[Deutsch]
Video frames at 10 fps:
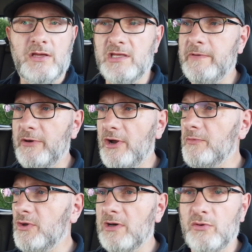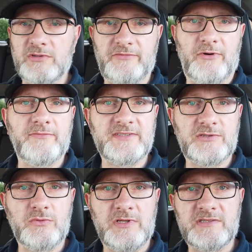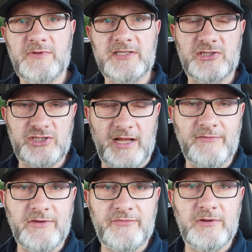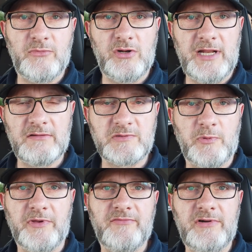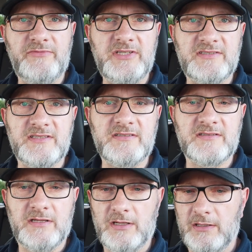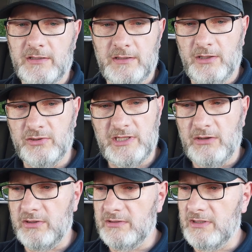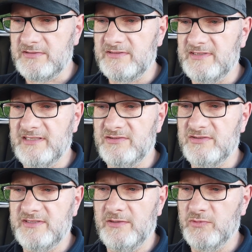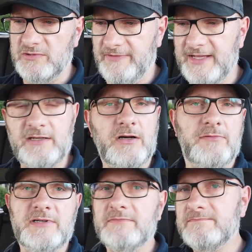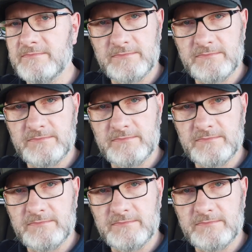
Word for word: Ich werde heute Abend noch eine Runde fahren, wenn es dunkel ist, weil ich die Scheinwerfer mal ausprobieren will, wie die sind. Er hat ja auch ein Assistenzsystem und so weiter, aber